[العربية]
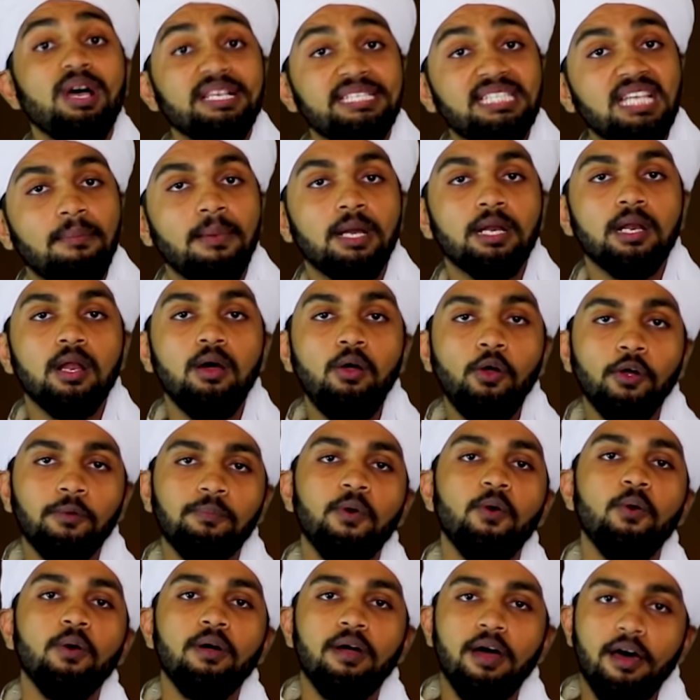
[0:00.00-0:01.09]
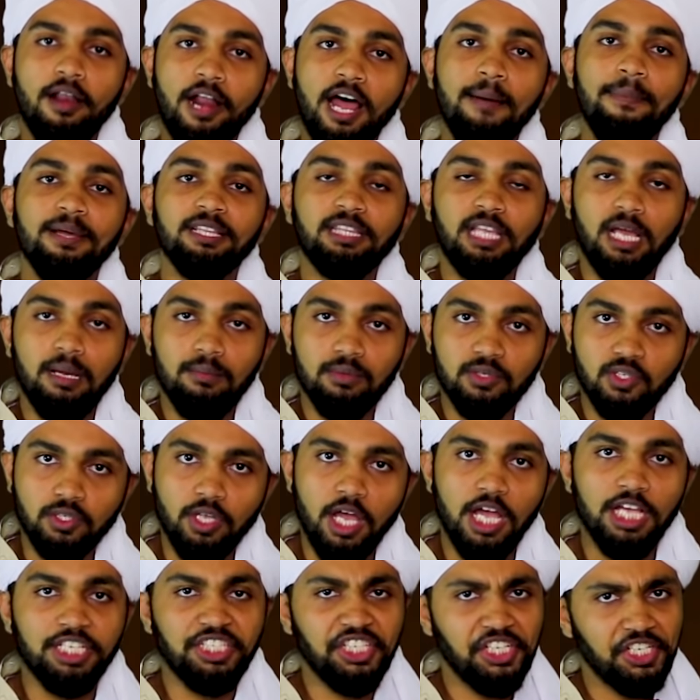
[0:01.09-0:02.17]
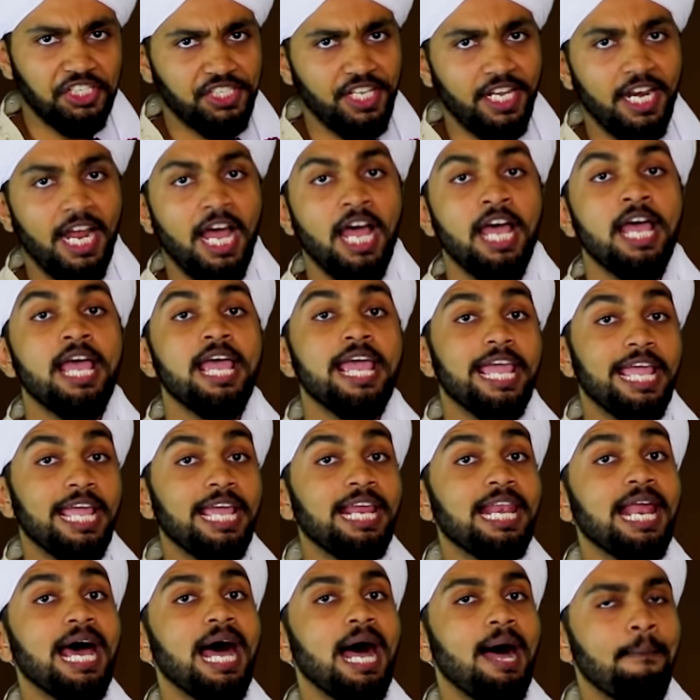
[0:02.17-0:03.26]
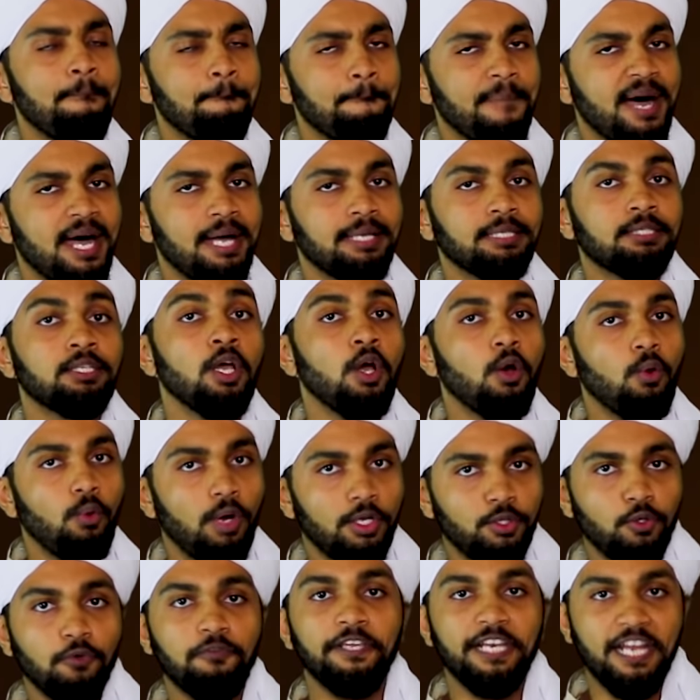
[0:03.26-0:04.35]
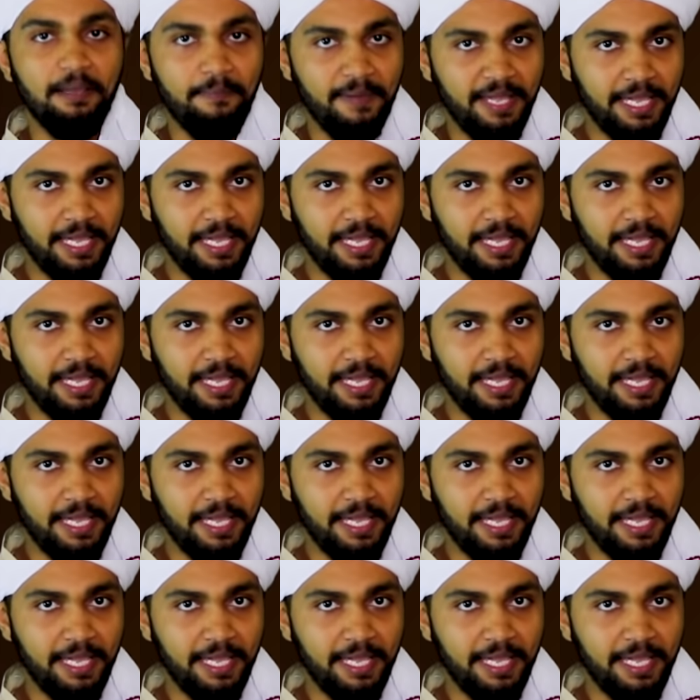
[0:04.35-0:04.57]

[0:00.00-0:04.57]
واستمر حكمه قرابة 15 سنة إلى أن مات ودفن